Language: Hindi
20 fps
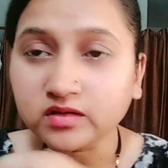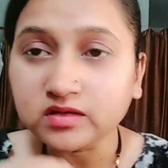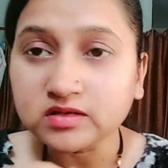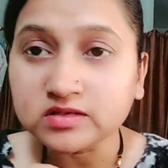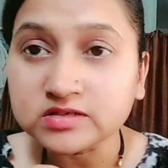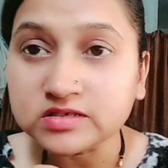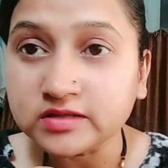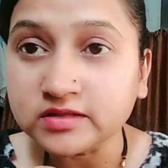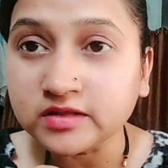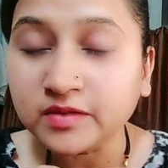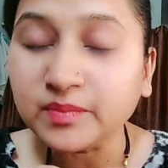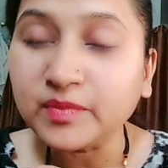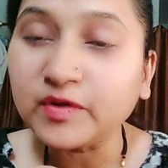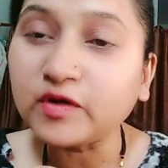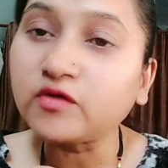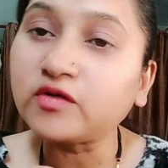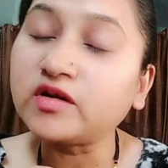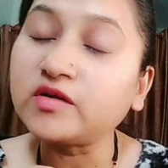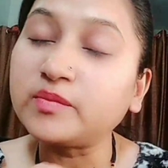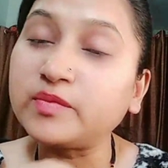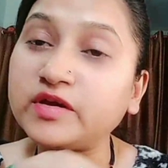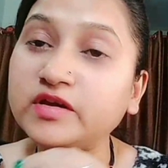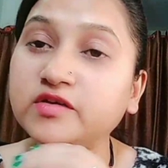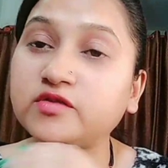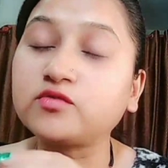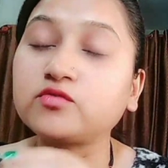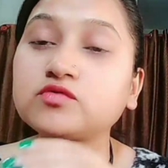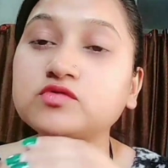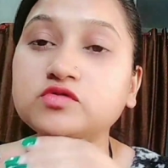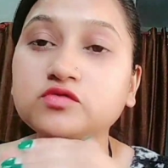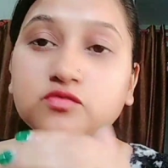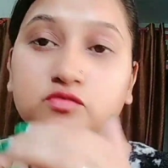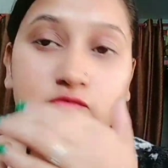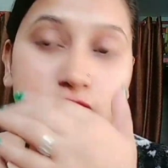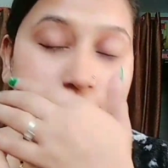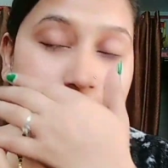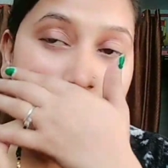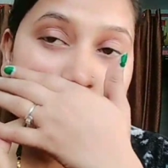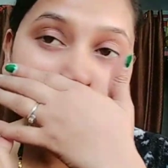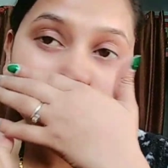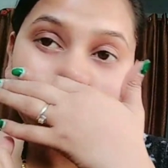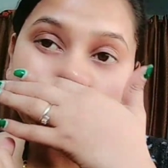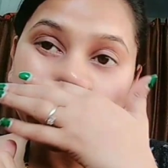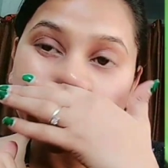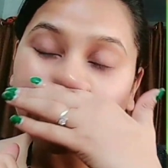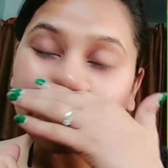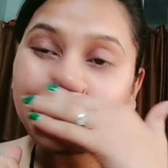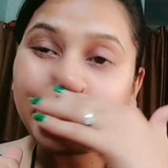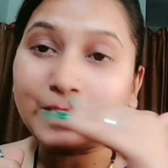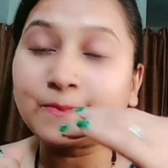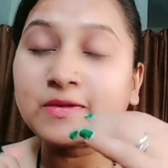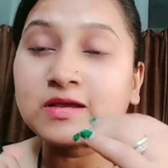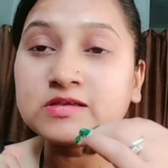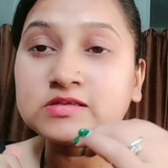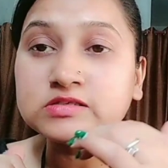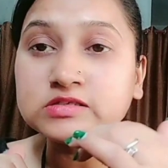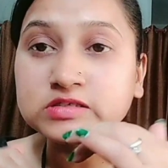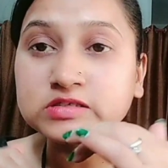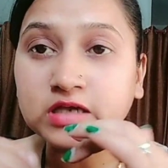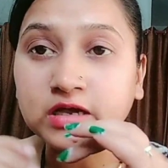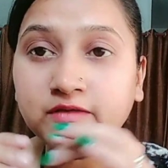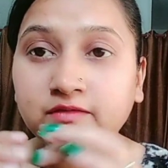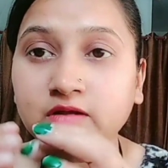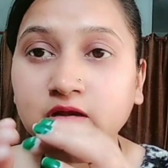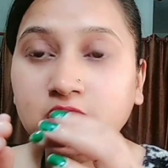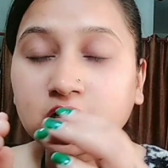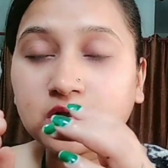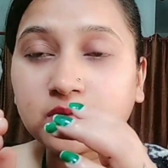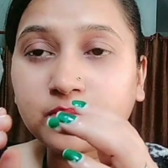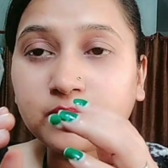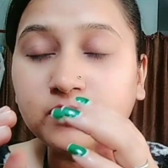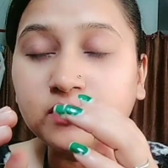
चंदन पाउडर बीटरूट जूस अगर आपके पास चावल का